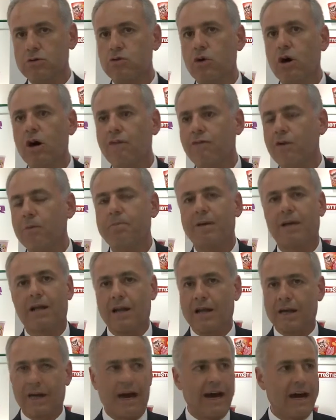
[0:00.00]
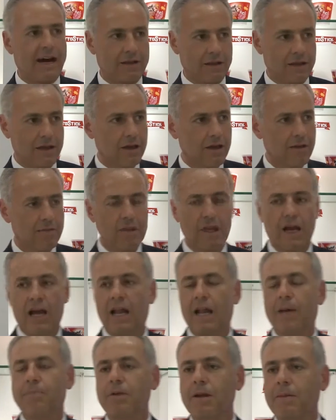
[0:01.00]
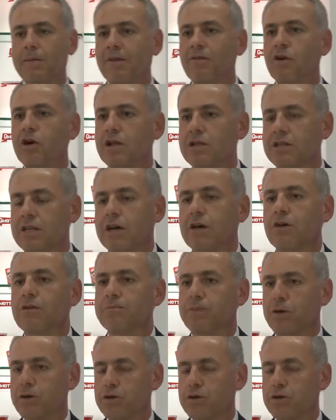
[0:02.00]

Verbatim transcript: nuovo per le carni, è la prima volta che un